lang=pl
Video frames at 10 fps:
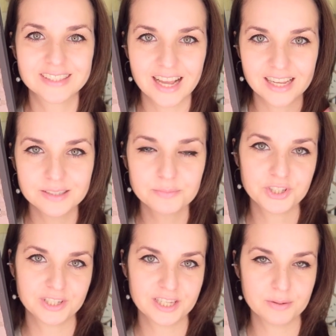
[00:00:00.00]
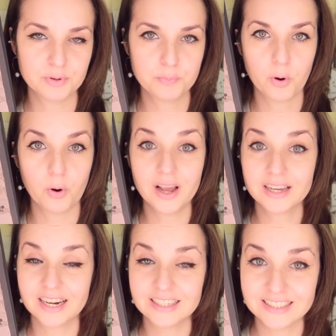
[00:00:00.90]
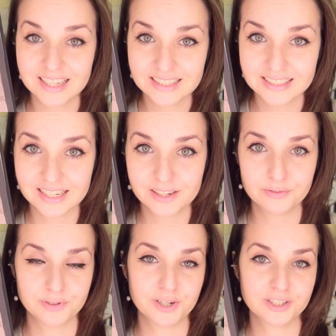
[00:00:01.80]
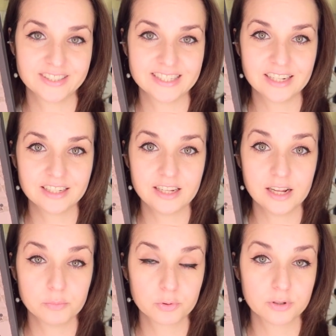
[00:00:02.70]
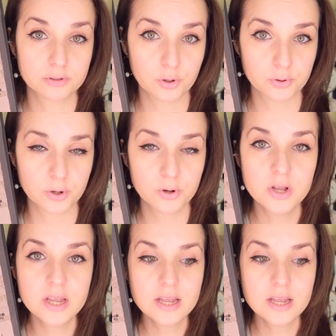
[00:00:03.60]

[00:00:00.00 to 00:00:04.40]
zanim sięgniemy po ekranizację w reżyserii Guillermo del Toro.